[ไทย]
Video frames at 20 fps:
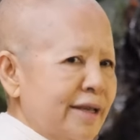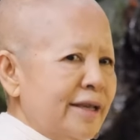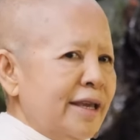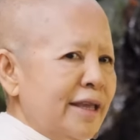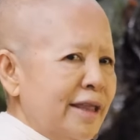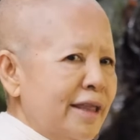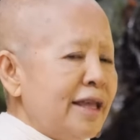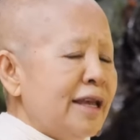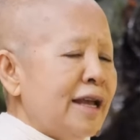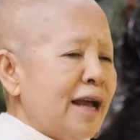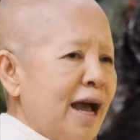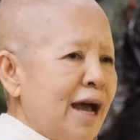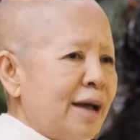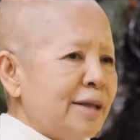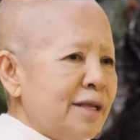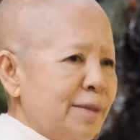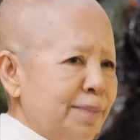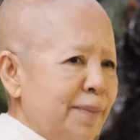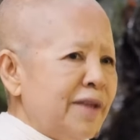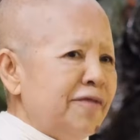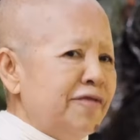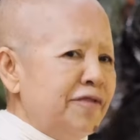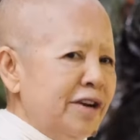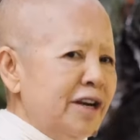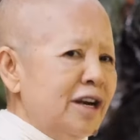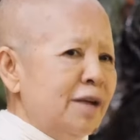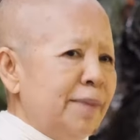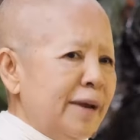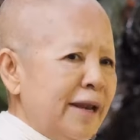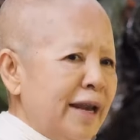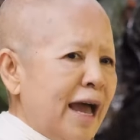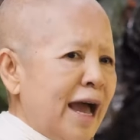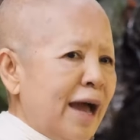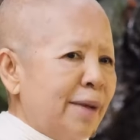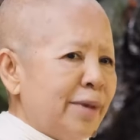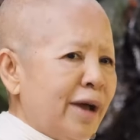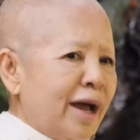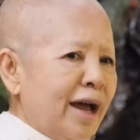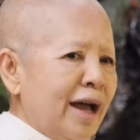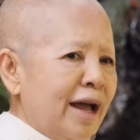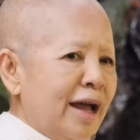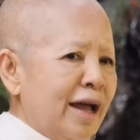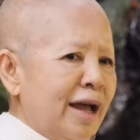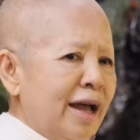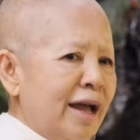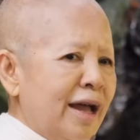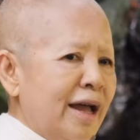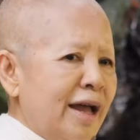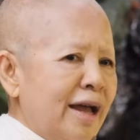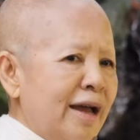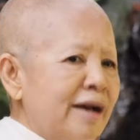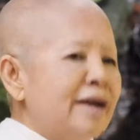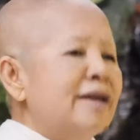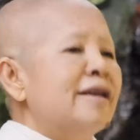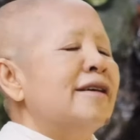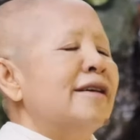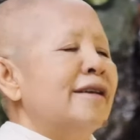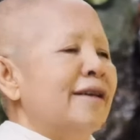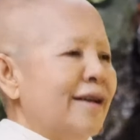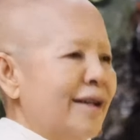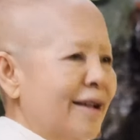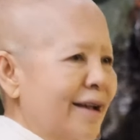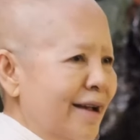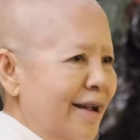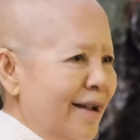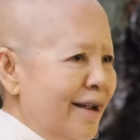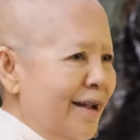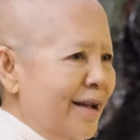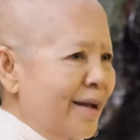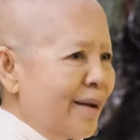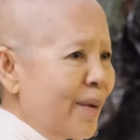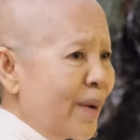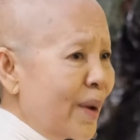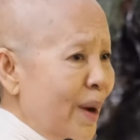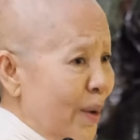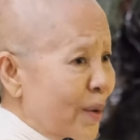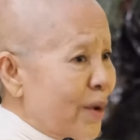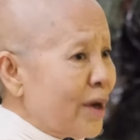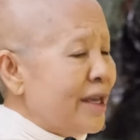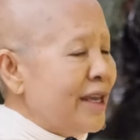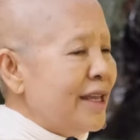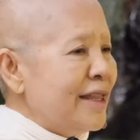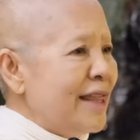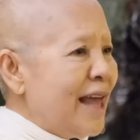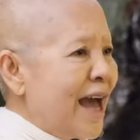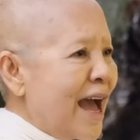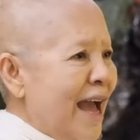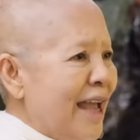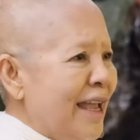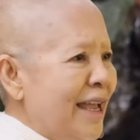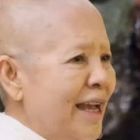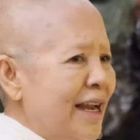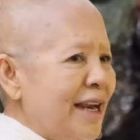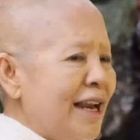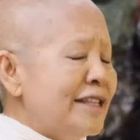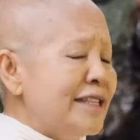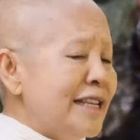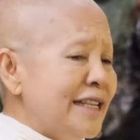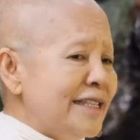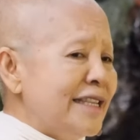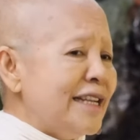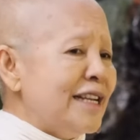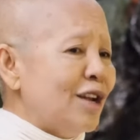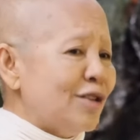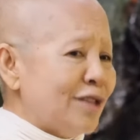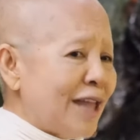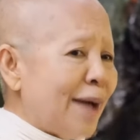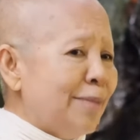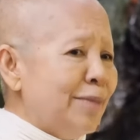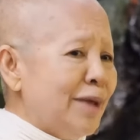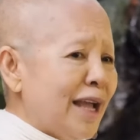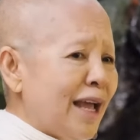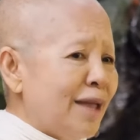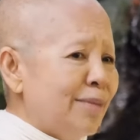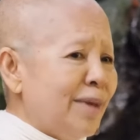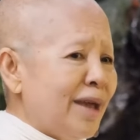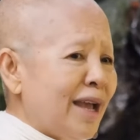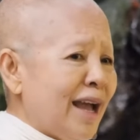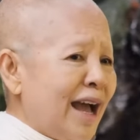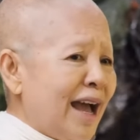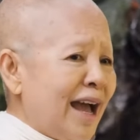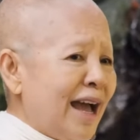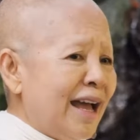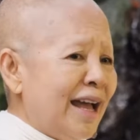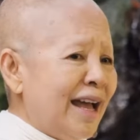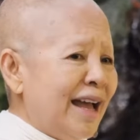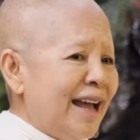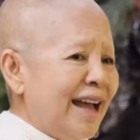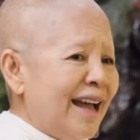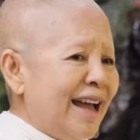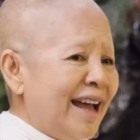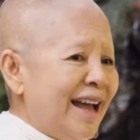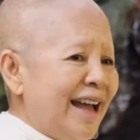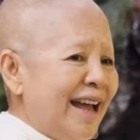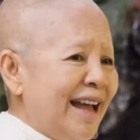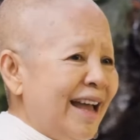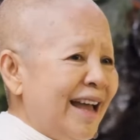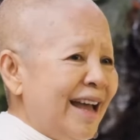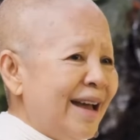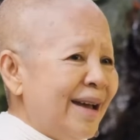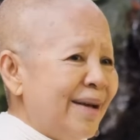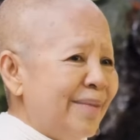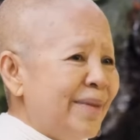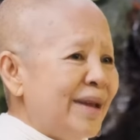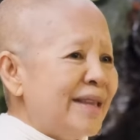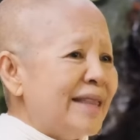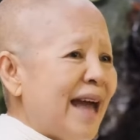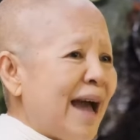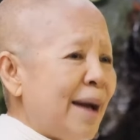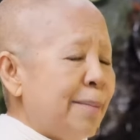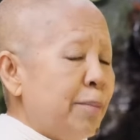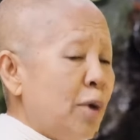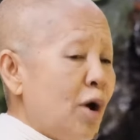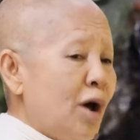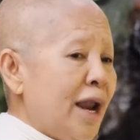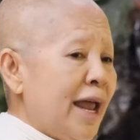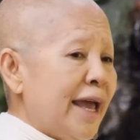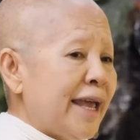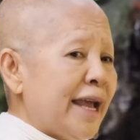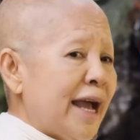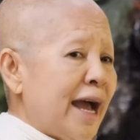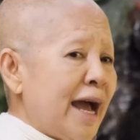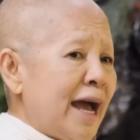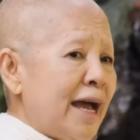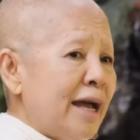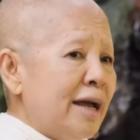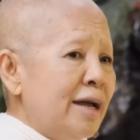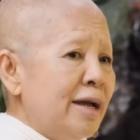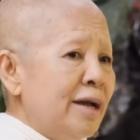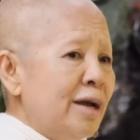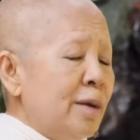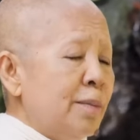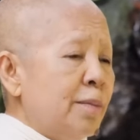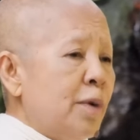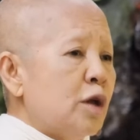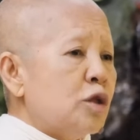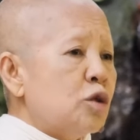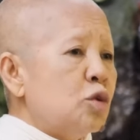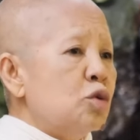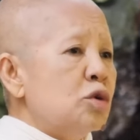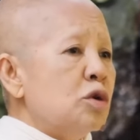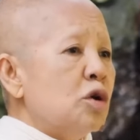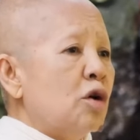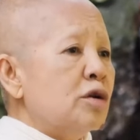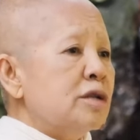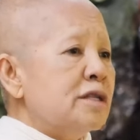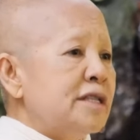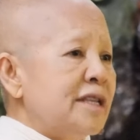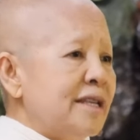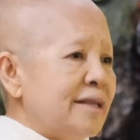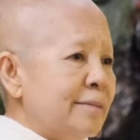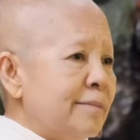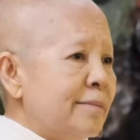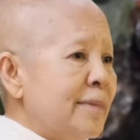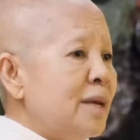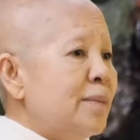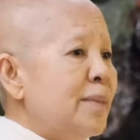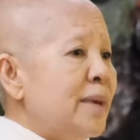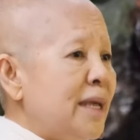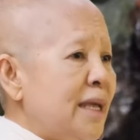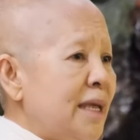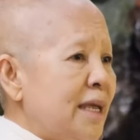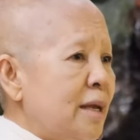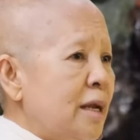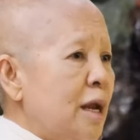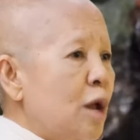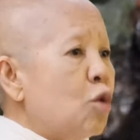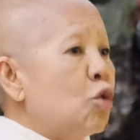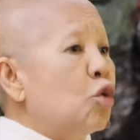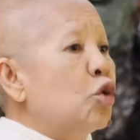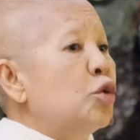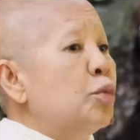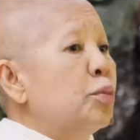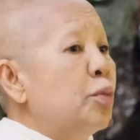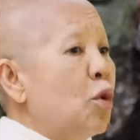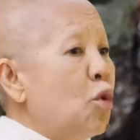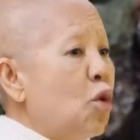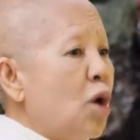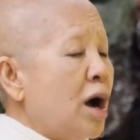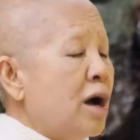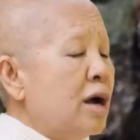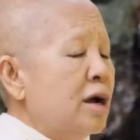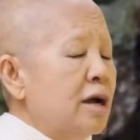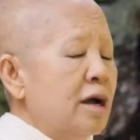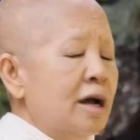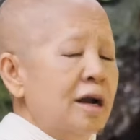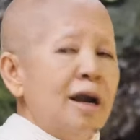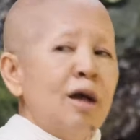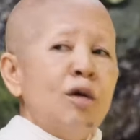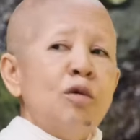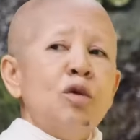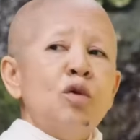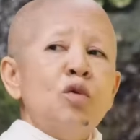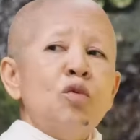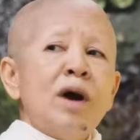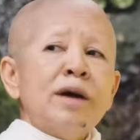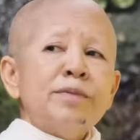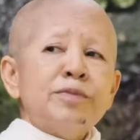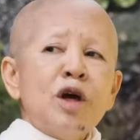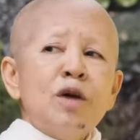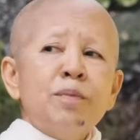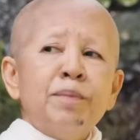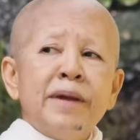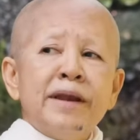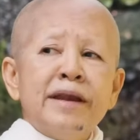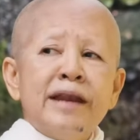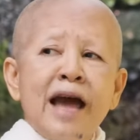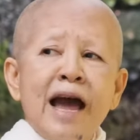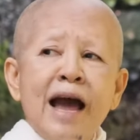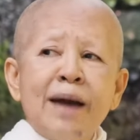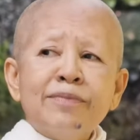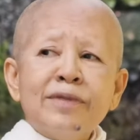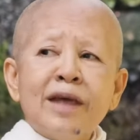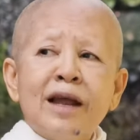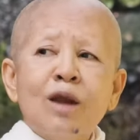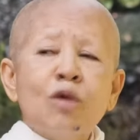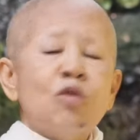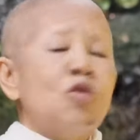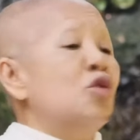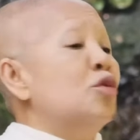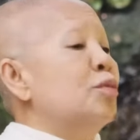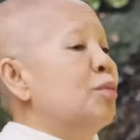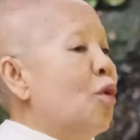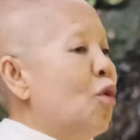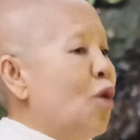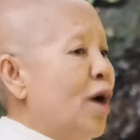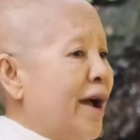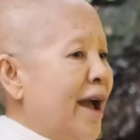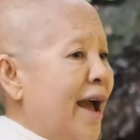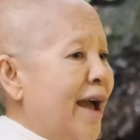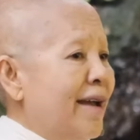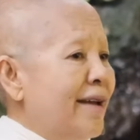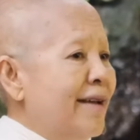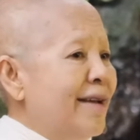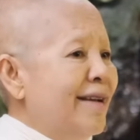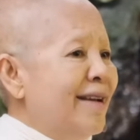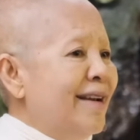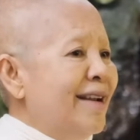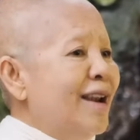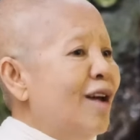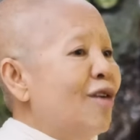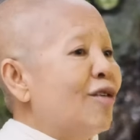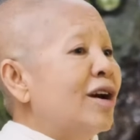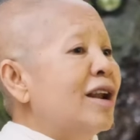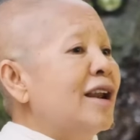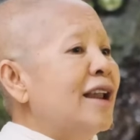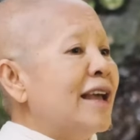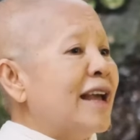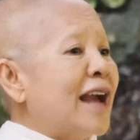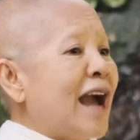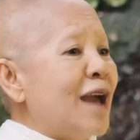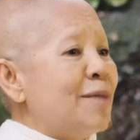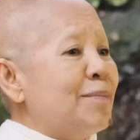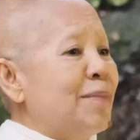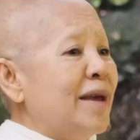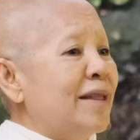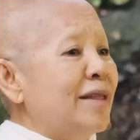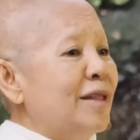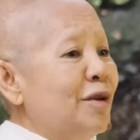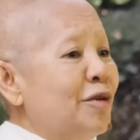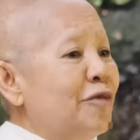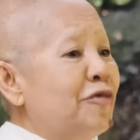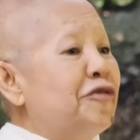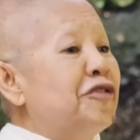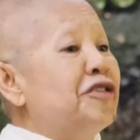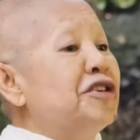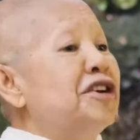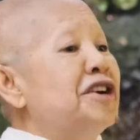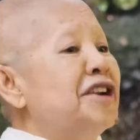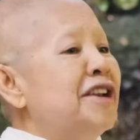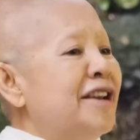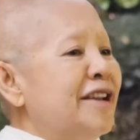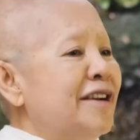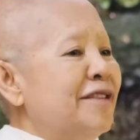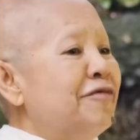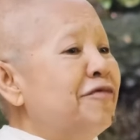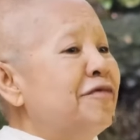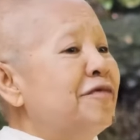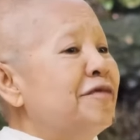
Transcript: คิดดิคะจะเป็นฟืนหรือเป็นน้ำคะเออเออเราก็คิดได้แล้วจริงๆเราทำอย่างนั้นไหมคะไม่ทำเพราะอะไรคะเพราะทุนของจิตไม่มีเราขุ่นมัวเรารู้ว่าต้องเป็นน้ำแต่เราขุ่นมัวไงเราก็เลยกลายเป็นฟืนหรือ